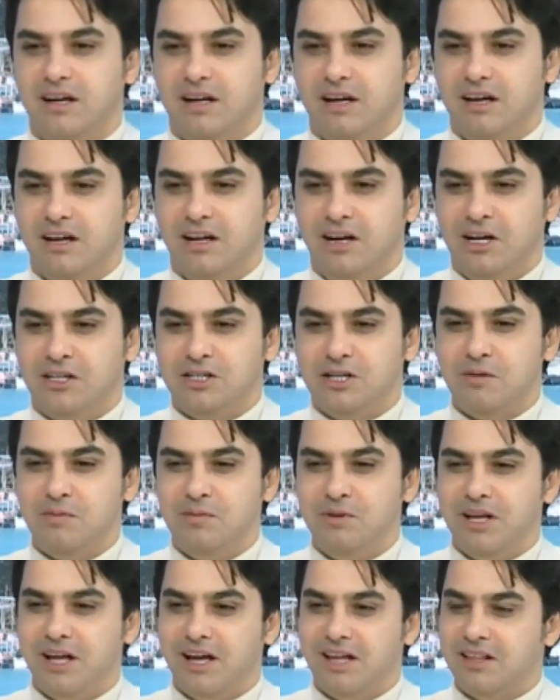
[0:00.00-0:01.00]

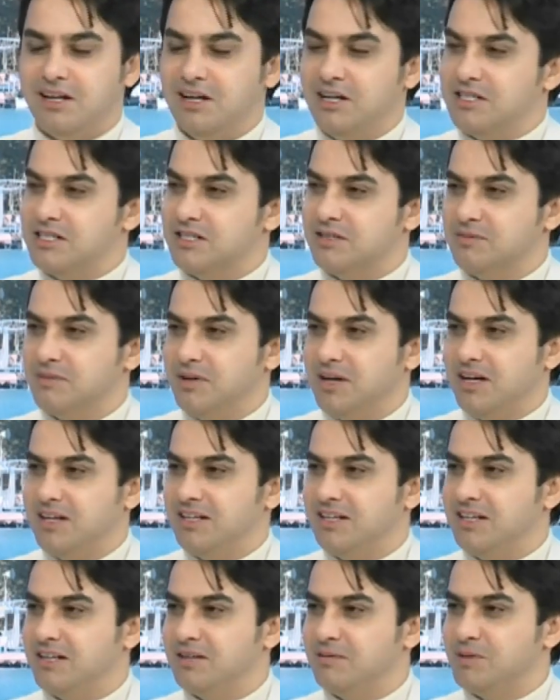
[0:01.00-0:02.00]
عجبني هذا الاسم
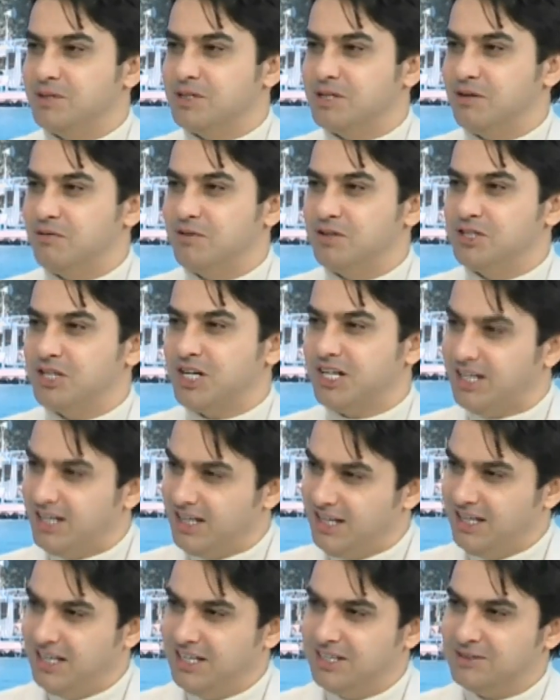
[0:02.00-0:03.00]
يعني مصطفى
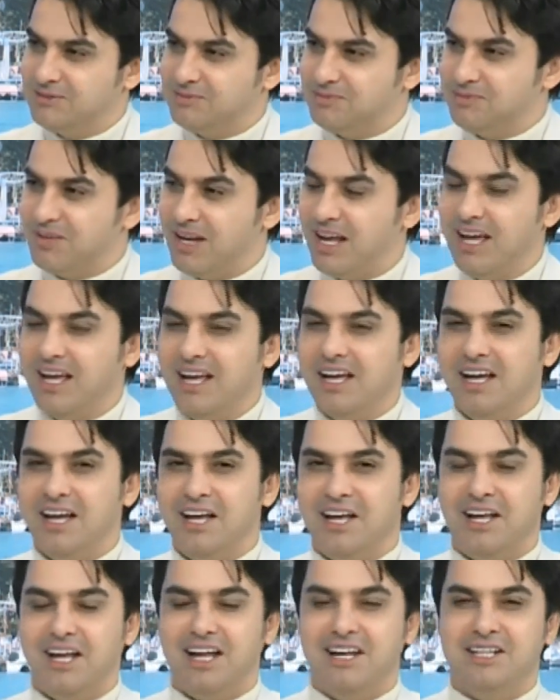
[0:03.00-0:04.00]
جتلي اي مصطفى
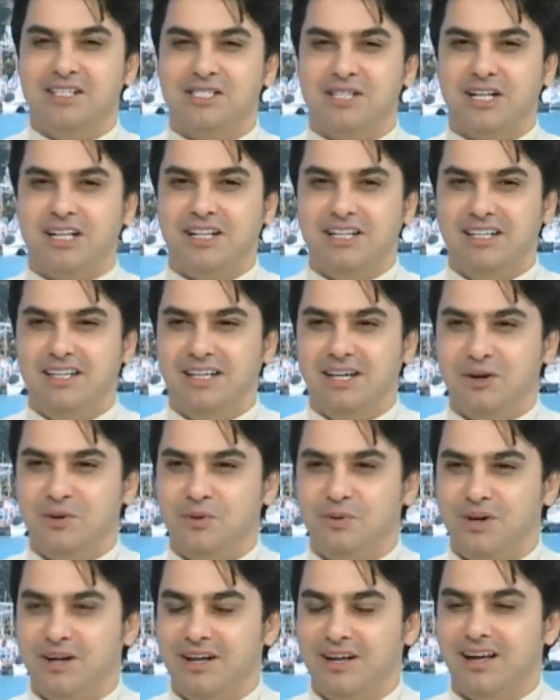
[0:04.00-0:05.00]
جتلي يعني جتلي
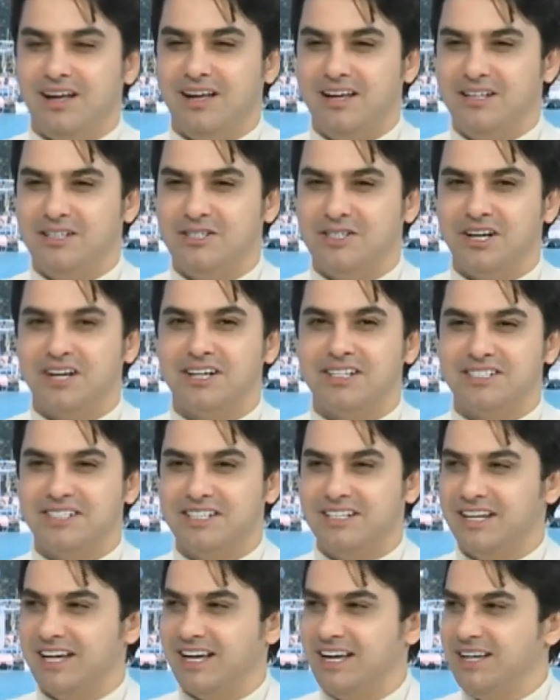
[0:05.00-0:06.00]
هو اكيد
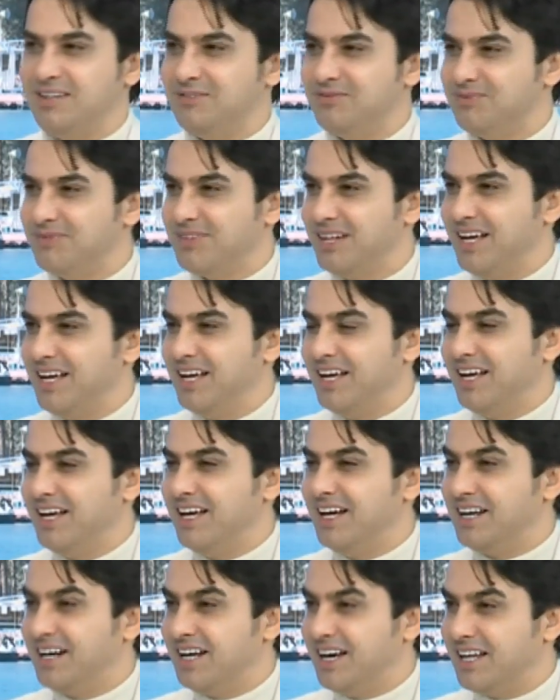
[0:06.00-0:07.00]
شخصيه
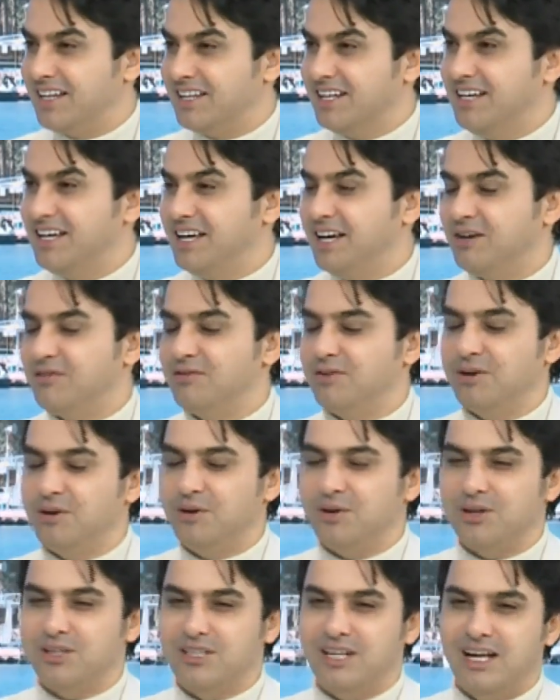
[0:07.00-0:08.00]
فنون رياضيه فنون
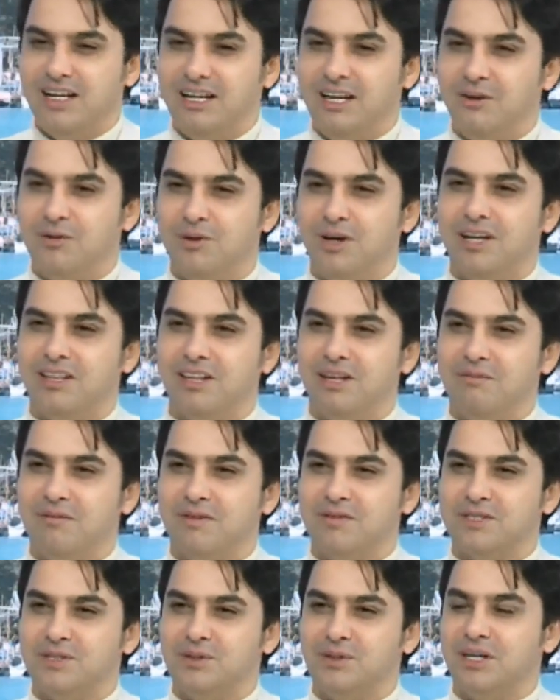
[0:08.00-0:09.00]
قتاليه وايضا
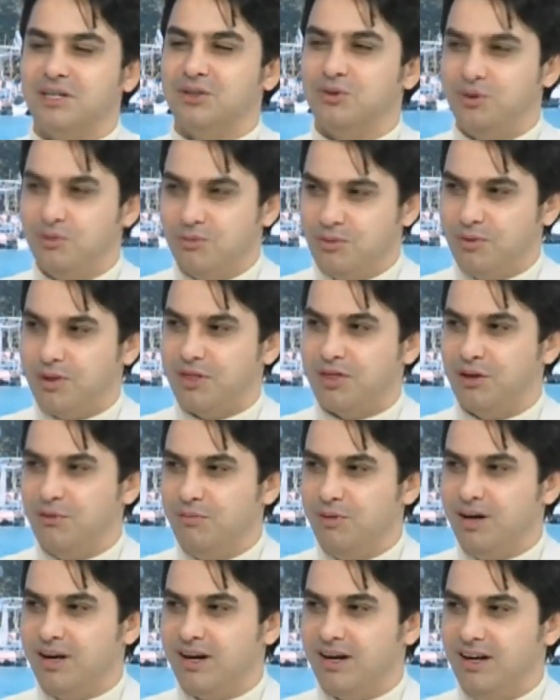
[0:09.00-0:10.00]
نفس الوقت هو ممثل
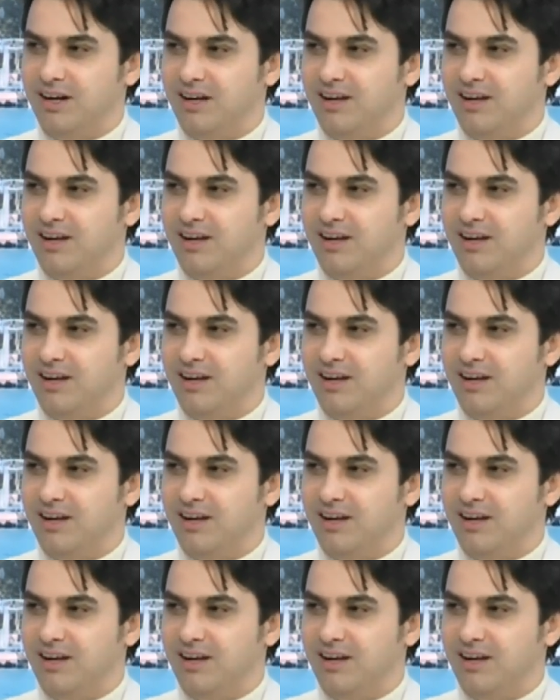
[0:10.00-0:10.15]
بارع